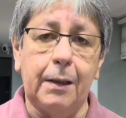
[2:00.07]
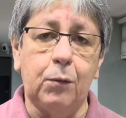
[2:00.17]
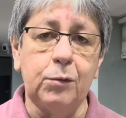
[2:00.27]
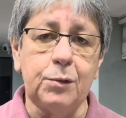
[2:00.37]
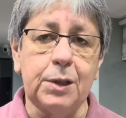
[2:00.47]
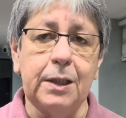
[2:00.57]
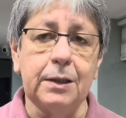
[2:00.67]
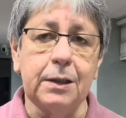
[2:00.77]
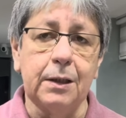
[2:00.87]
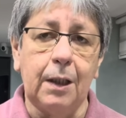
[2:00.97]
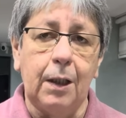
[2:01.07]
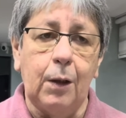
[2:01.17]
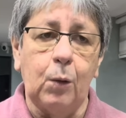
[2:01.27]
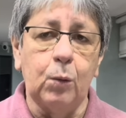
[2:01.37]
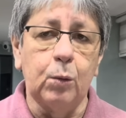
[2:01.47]
ou seja,
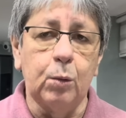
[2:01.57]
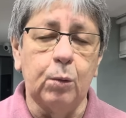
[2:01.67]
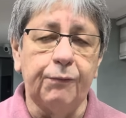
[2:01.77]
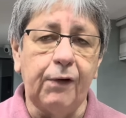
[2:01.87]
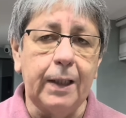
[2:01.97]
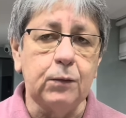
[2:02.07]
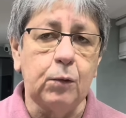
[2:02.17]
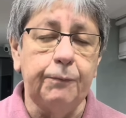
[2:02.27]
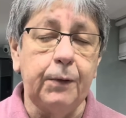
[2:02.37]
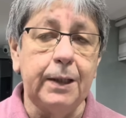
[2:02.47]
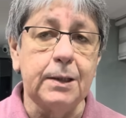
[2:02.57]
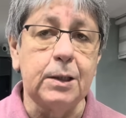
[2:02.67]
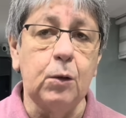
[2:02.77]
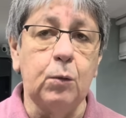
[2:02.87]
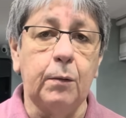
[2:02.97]
o, o, Vasco
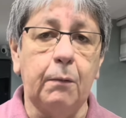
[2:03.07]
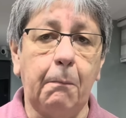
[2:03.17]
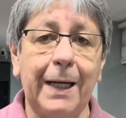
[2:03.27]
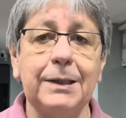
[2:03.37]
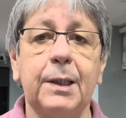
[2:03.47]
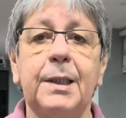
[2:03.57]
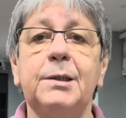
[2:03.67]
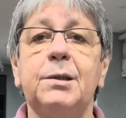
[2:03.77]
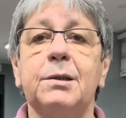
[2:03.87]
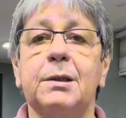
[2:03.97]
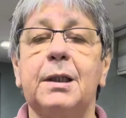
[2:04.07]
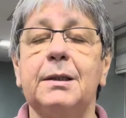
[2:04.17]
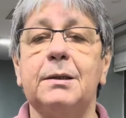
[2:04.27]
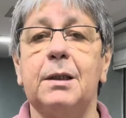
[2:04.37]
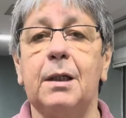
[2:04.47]
ofereceu mais
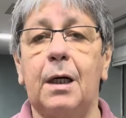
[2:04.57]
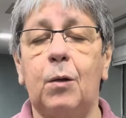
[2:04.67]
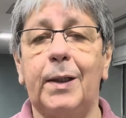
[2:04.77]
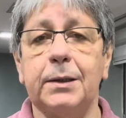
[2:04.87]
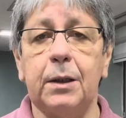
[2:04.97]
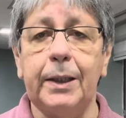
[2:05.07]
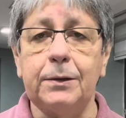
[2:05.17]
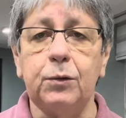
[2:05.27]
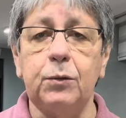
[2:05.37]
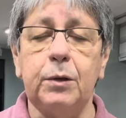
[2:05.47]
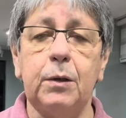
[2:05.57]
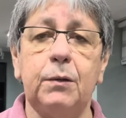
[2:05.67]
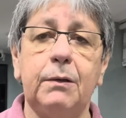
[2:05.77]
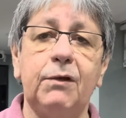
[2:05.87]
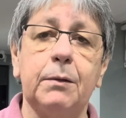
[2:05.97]
resistência ao Atlético do que o
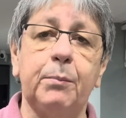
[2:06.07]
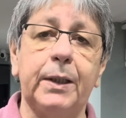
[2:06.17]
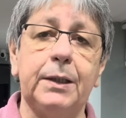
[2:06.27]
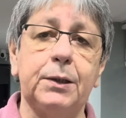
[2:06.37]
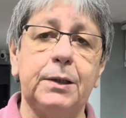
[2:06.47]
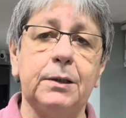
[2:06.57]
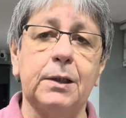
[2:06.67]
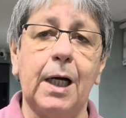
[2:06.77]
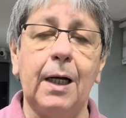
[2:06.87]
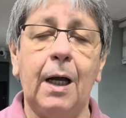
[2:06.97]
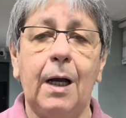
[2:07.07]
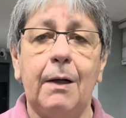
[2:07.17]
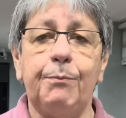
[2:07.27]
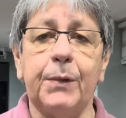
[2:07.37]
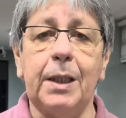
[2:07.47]
River Plate, que está
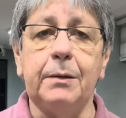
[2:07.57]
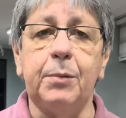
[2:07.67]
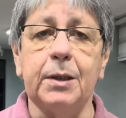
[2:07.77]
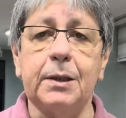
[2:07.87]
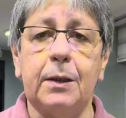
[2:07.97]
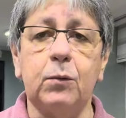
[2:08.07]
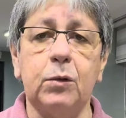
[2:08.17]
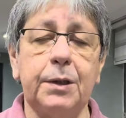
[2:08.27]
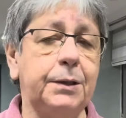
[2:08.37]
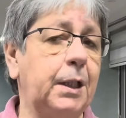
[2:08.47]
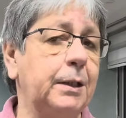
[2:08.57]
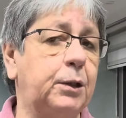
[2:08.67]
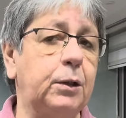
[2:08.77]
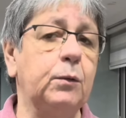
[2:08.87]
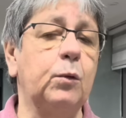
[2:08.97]
na Libertadores e é
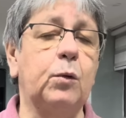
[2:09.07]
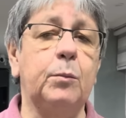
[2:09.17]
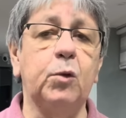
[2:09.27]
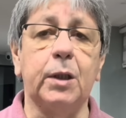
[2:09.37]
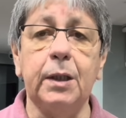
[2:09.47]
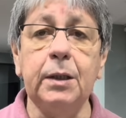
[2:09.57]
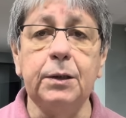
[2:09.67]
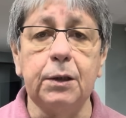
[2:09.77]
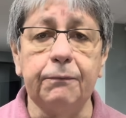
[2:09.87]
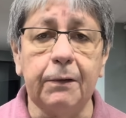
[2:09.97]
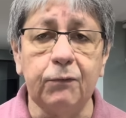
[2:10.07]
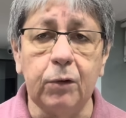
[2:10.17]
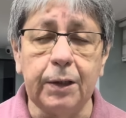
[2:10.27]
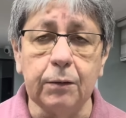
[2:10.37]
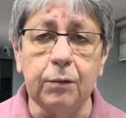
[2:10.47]
tido como grande
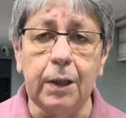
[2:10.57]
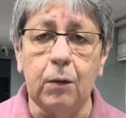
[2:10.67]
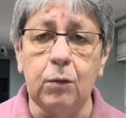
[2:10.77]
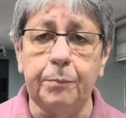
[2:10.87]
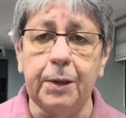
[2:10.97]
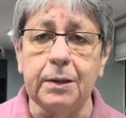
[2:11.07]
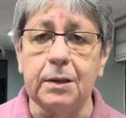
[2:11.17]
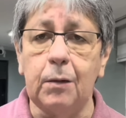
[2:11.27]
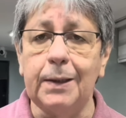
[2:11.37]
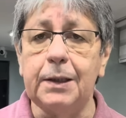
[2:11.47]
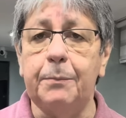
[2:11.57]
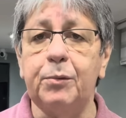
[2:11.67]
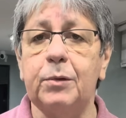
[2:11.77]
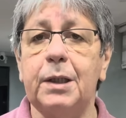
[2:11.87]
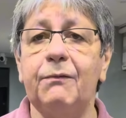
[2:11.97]
favorito da competição, até
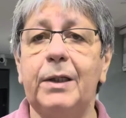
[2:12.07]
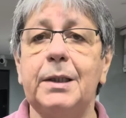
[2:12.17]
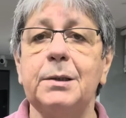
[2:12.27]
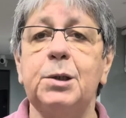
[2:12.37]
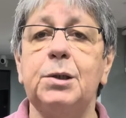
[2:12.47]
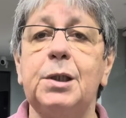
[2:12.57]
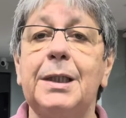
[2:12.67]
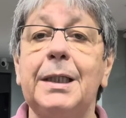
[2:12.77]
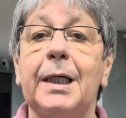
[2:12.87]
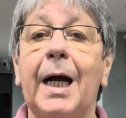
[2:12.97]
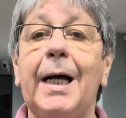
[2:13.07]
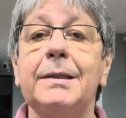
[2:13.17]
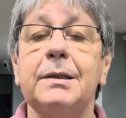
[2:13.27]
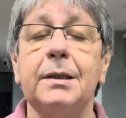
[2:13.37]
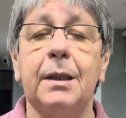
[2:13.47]
porque vai decidir em
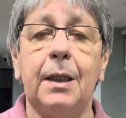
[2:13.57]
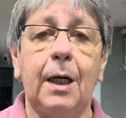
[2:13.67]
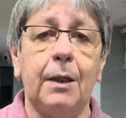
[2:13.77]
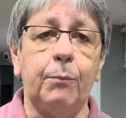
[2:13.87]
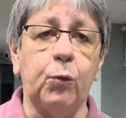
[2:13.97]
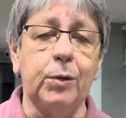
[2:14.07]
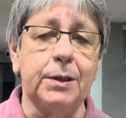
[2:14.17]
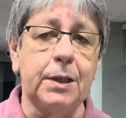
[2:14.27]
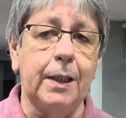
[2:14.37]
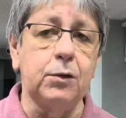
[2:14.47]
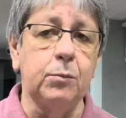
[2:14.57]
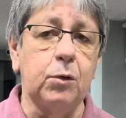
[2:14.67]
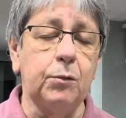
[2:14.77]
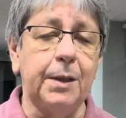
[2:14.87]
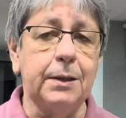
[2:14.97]
casa, no Estádio
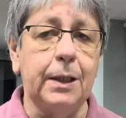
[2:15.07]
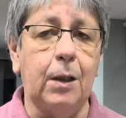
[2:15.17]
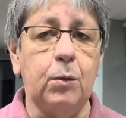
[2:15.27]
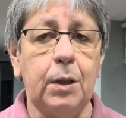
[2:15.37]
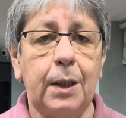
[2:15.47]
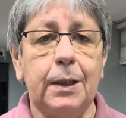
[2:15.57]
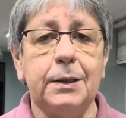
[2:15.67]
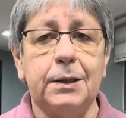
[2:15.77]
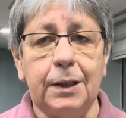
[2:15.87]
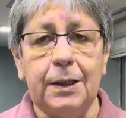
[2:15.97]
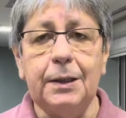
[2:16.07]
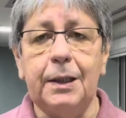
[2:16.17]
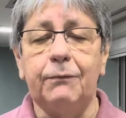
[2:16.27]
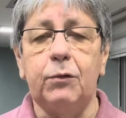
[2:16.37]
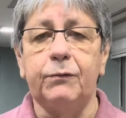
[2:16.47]
Monumental, se
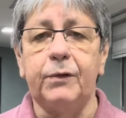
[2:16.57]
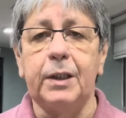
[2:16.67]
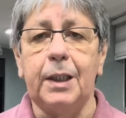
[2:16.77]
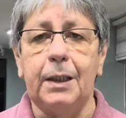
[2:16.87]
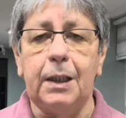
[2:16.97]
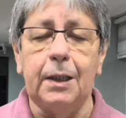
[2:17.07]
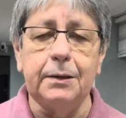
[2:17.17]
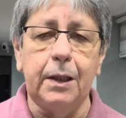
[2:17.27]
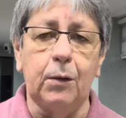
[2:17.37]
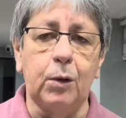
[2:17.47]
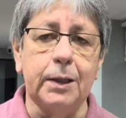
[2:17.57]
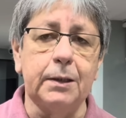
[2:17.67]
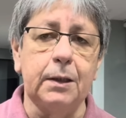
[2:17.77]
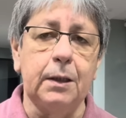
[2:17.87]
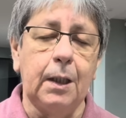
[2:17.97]
devolver a, a
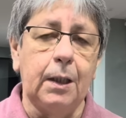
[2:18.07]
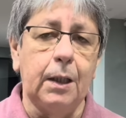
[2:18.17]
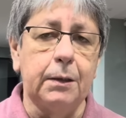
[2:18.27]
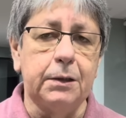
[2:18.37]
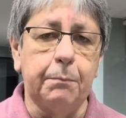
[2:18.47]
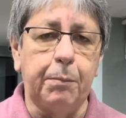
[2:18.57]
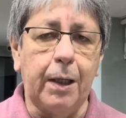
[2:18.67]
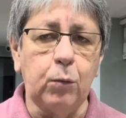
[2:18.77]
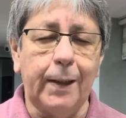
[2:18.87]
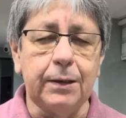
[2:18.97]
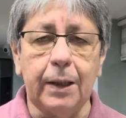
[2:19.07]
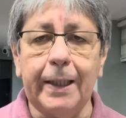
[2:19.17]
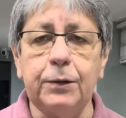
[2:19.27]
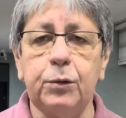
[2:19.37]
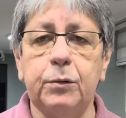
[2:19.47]
derrota eh, para o
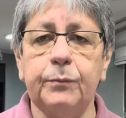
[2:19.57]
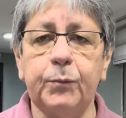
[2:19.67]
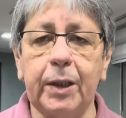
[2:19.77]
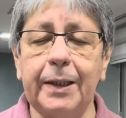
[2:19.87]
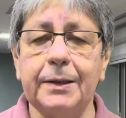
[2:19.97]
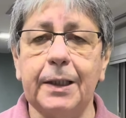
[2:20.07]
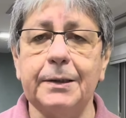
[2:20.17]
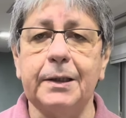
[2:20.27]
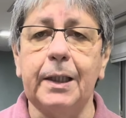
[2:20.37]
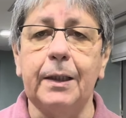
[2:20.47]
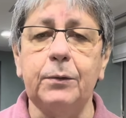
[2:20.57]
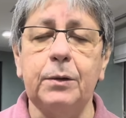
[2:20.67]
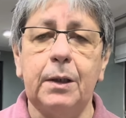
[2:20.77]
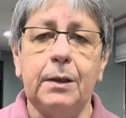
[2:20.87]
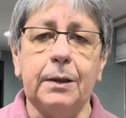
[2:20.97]
Atlético 3 a 0
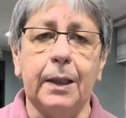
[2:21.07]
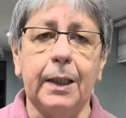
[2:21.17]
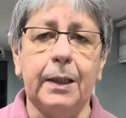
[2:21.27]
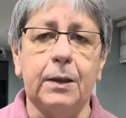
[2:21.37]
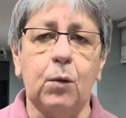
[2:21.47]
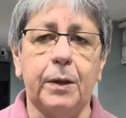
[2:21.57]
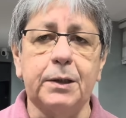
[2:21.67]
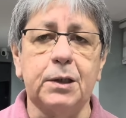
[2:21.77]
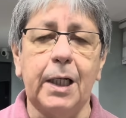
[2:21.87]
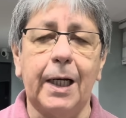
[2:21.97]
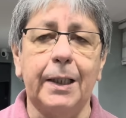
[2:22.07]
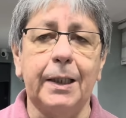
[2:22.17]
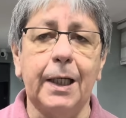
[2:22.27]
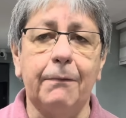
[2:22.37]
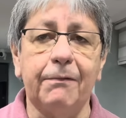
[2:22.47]
né, e conquistar
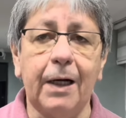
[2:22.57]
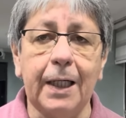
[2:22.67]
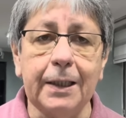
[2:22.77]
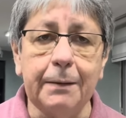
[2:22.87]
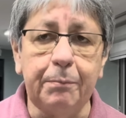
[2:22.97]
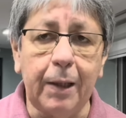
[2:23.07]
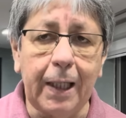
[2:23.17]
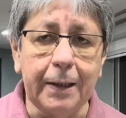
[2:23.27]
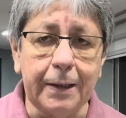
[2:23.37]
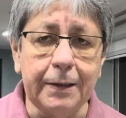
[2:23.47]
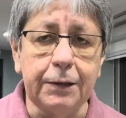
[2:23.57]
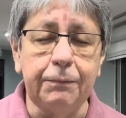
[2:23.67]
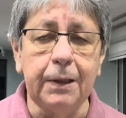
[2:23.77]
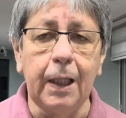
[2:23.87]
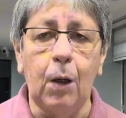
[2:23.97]
aí a vaga para a grande
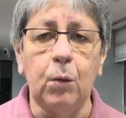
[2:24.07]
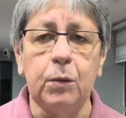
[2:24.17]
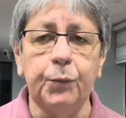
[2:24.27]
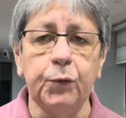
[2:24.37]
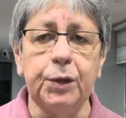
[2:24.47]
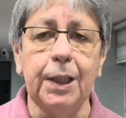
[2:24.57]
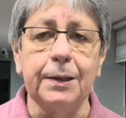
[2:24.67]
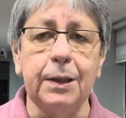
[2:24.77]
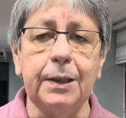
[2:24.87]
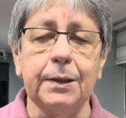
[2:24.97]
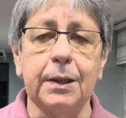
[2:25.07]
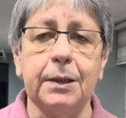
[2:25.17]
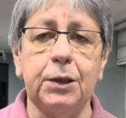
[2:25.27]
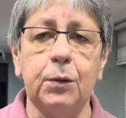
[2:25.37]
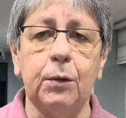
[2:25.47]
final no dia 30
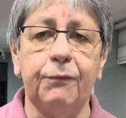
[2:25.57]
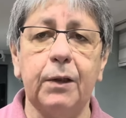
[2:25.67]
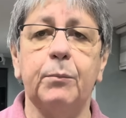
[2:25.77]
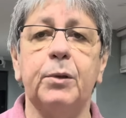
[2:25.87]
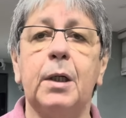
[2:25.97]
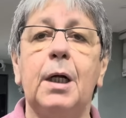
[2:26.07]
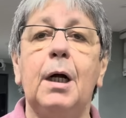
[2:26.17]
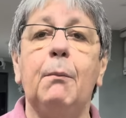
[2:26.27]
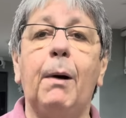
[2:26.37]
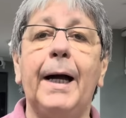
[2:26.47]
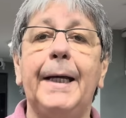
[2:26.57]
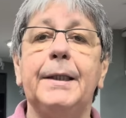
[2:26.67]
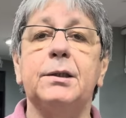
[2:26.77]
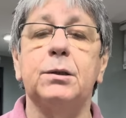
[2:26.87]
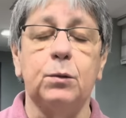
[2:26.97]
de novembro.
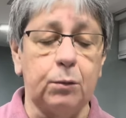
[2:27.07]
Mas o